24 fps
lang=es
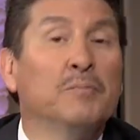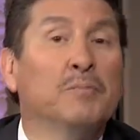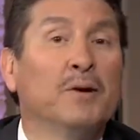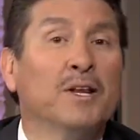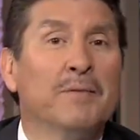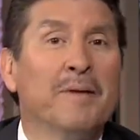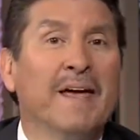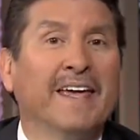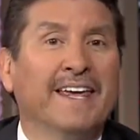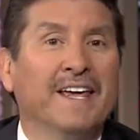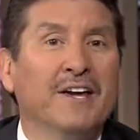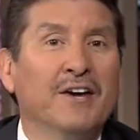
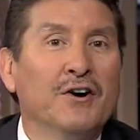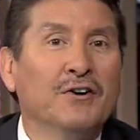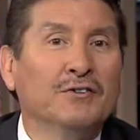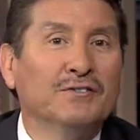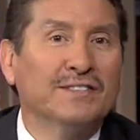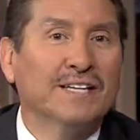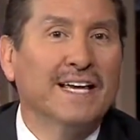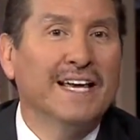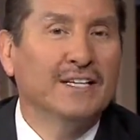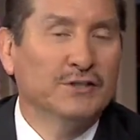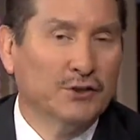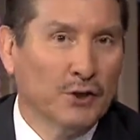Fútbol de
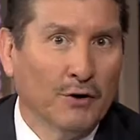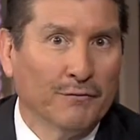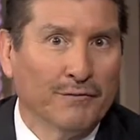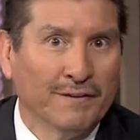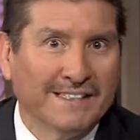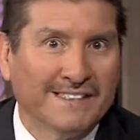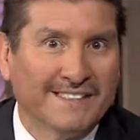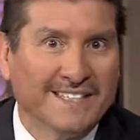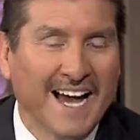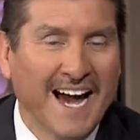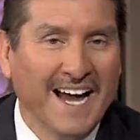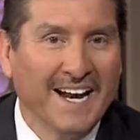México se
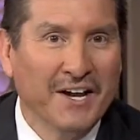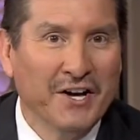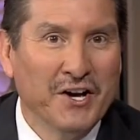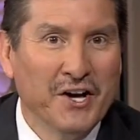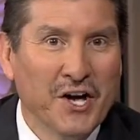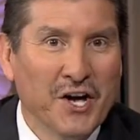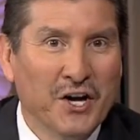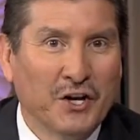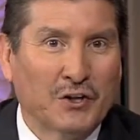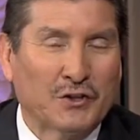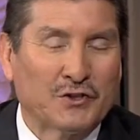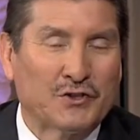hizo
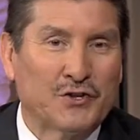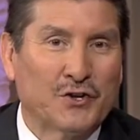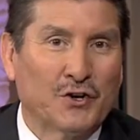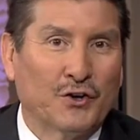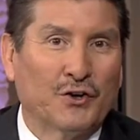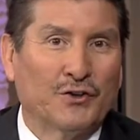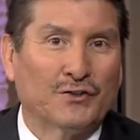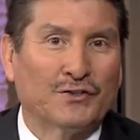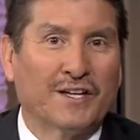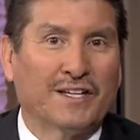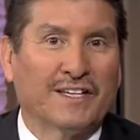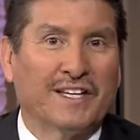oficial.
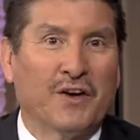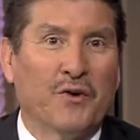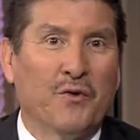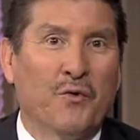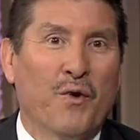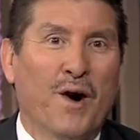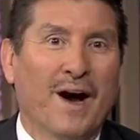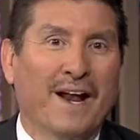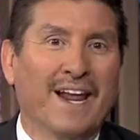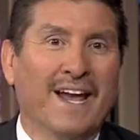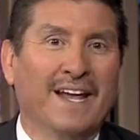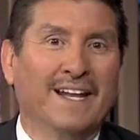Los Cholos
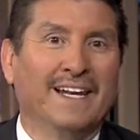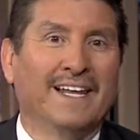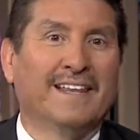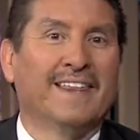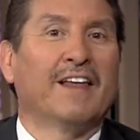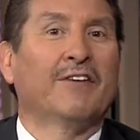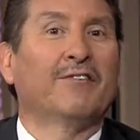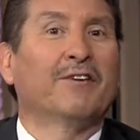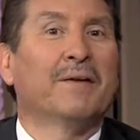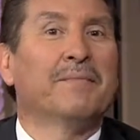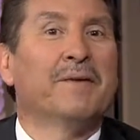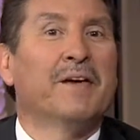de
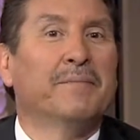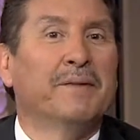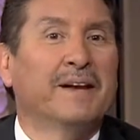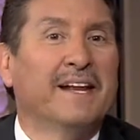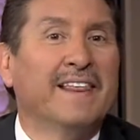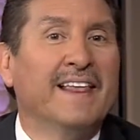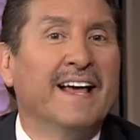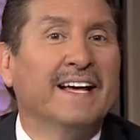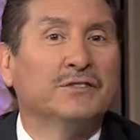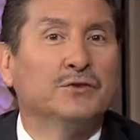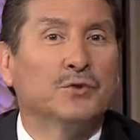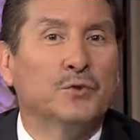Tijuana le dieron
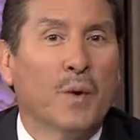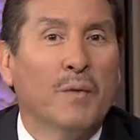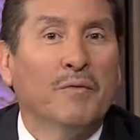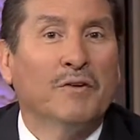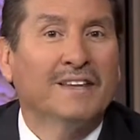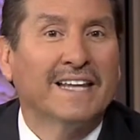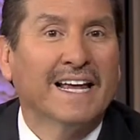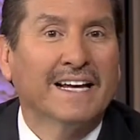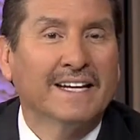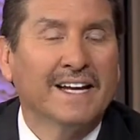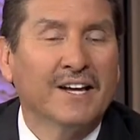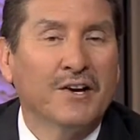la bienvenida a
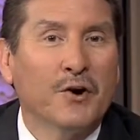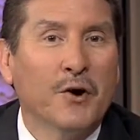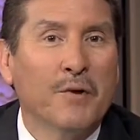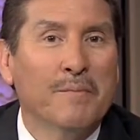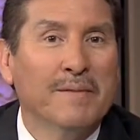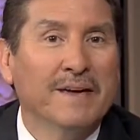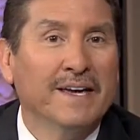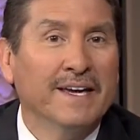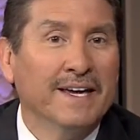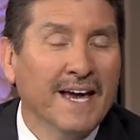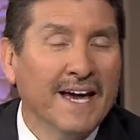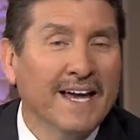su nuevo
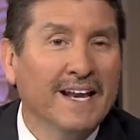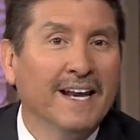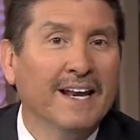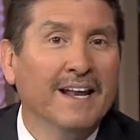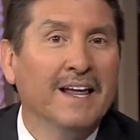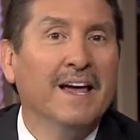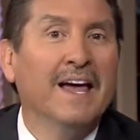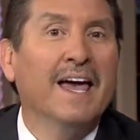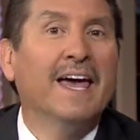técnico Miguel